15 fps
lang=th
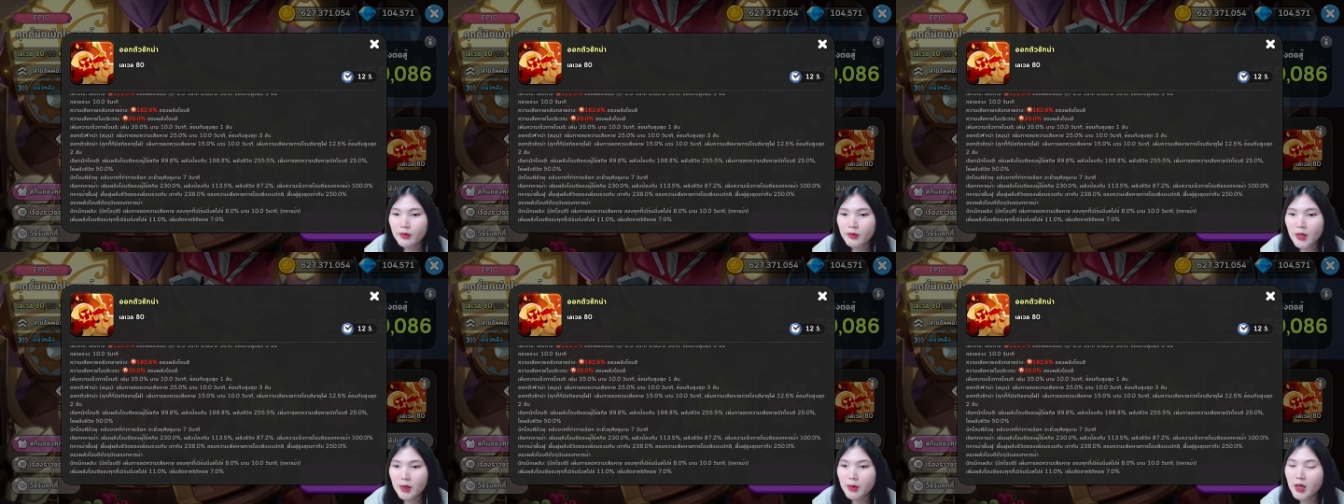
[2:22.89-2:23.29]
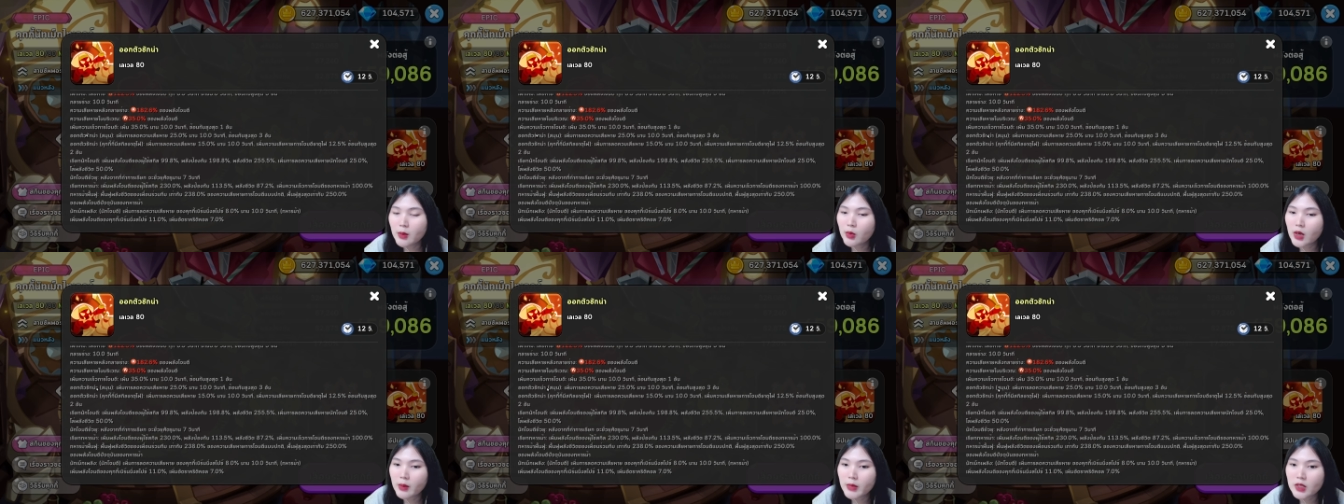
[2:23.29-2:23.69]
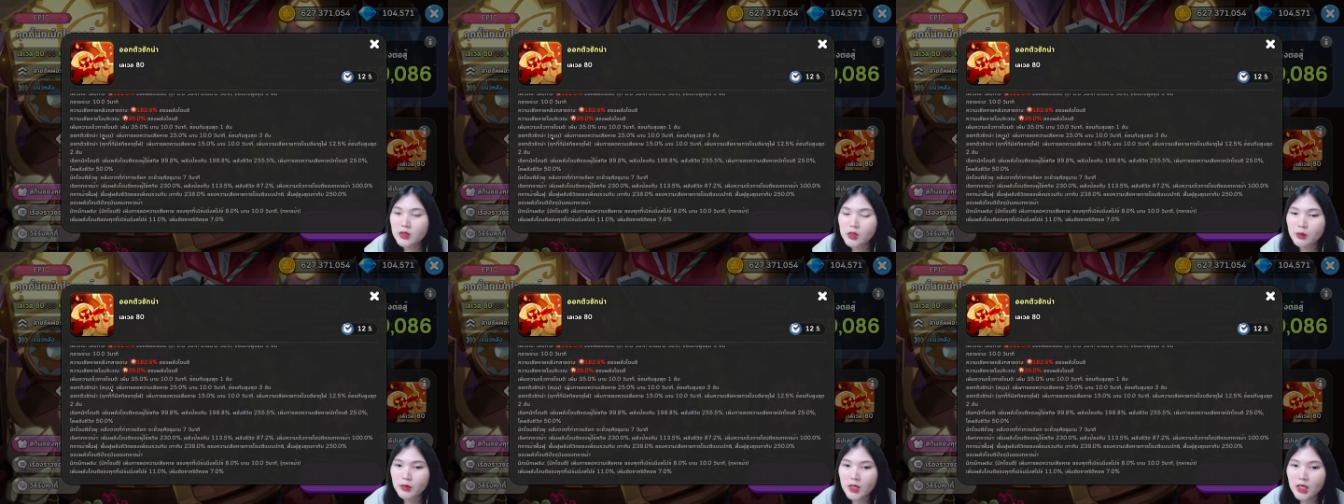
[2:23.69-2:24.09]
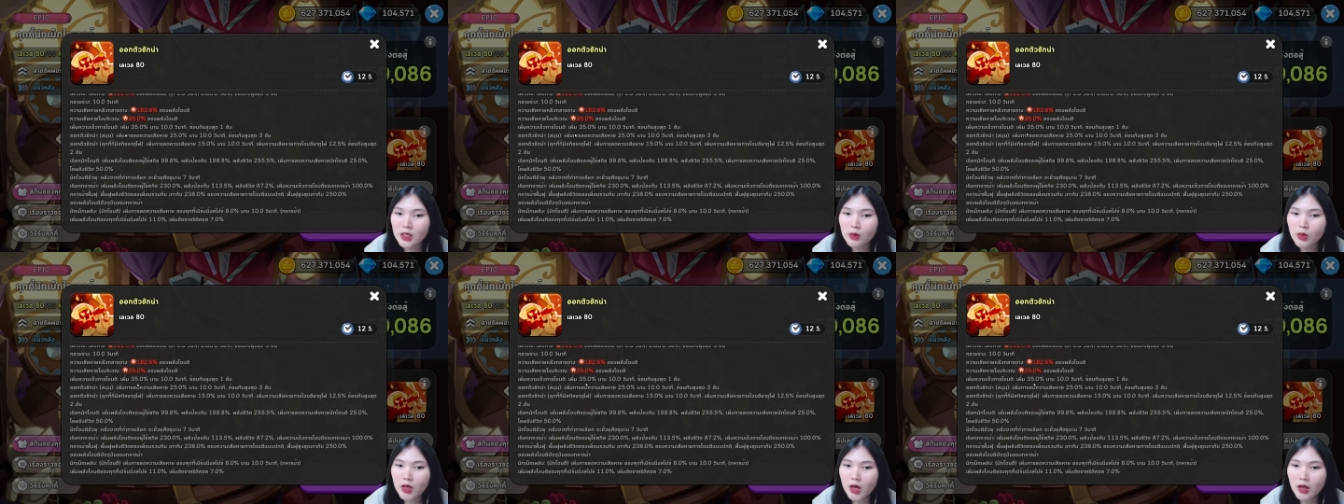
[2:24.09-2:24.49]
มีเพิ่มความเร็วโจมตี
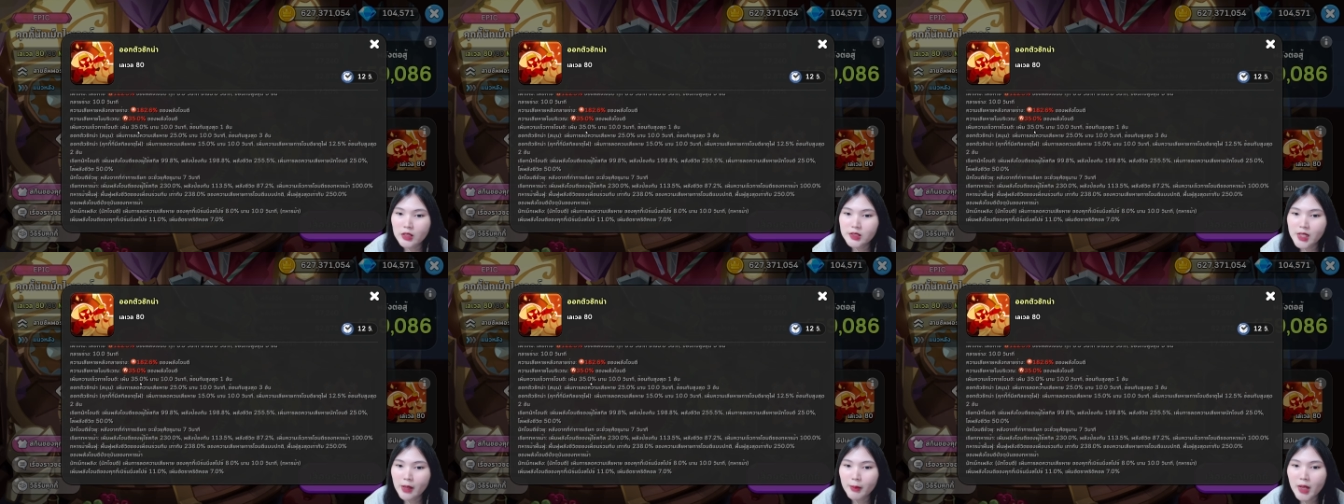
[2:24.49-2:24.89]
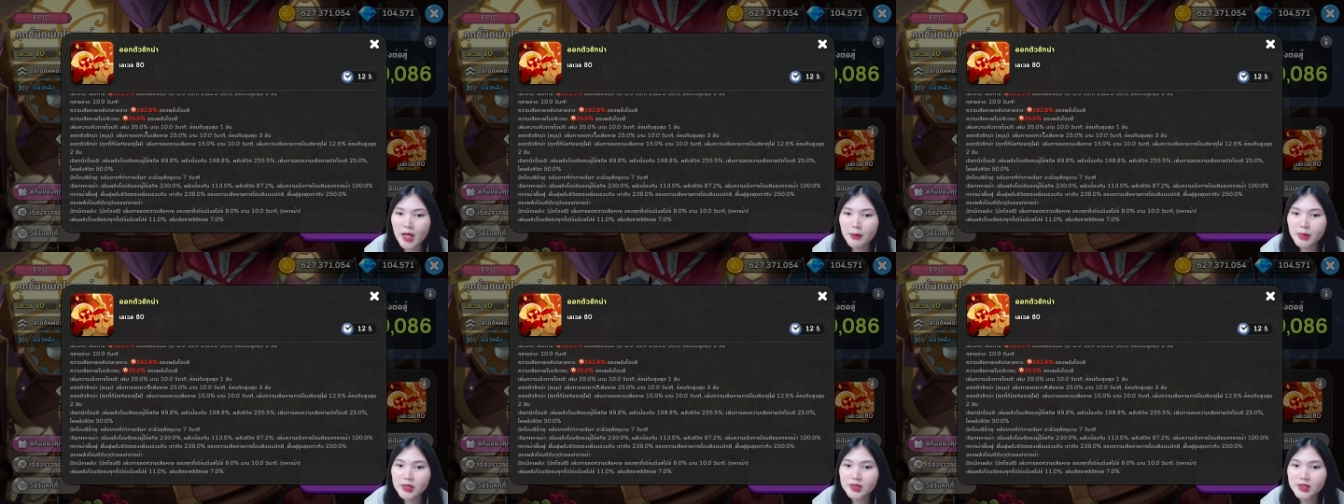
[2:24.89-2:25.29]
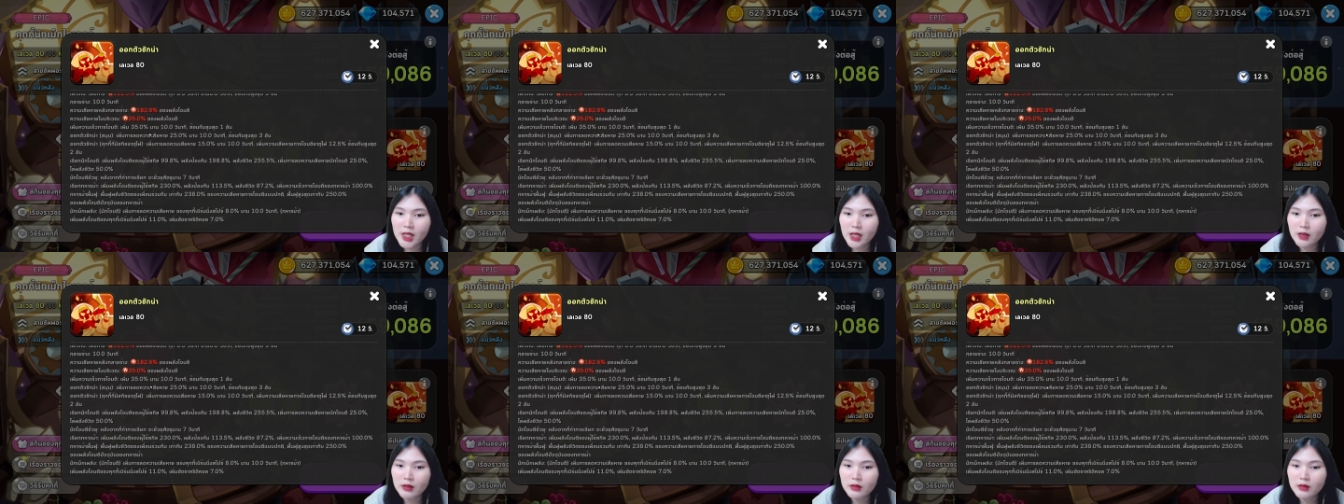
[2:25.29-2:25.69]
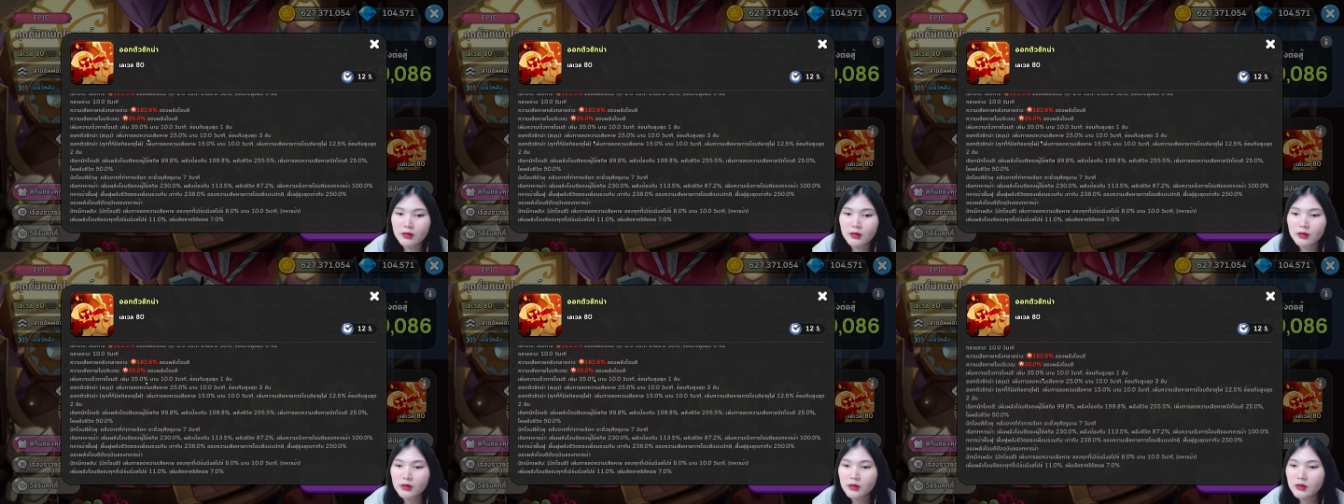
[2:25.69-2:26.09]
ด้วยเหรอ สามสิบห้าเปอร์เซ็นต์
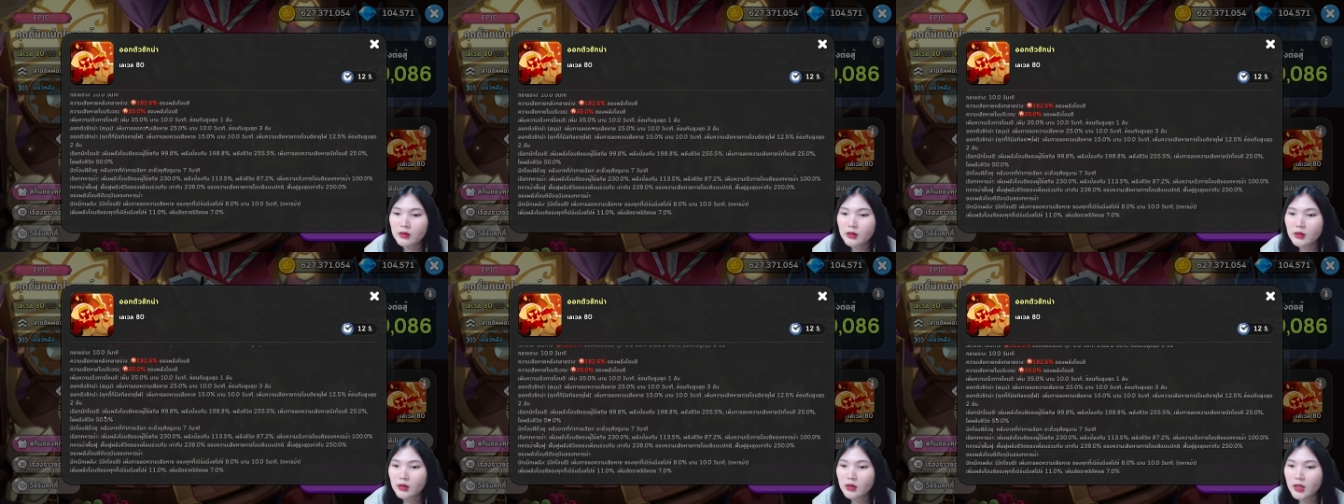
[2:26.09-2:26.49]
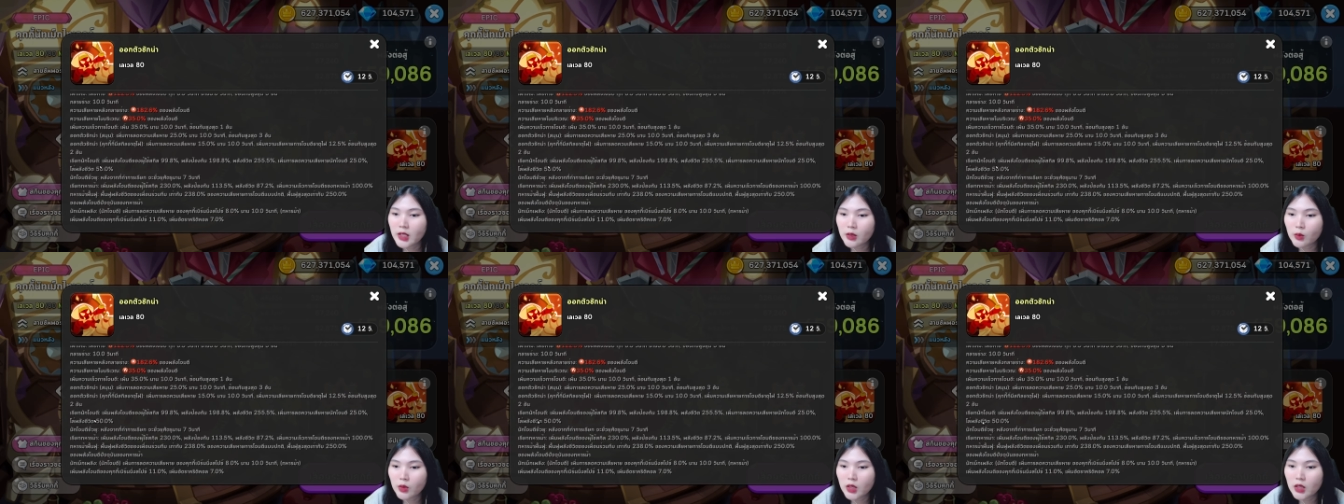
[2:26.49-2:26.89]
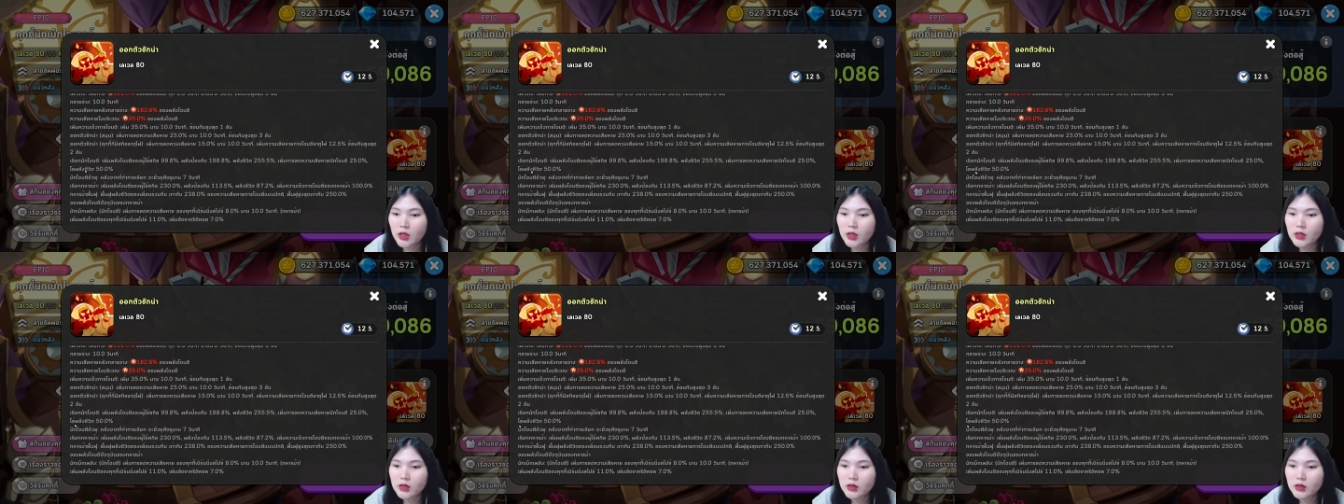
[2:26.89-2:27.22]
และดูเลิศ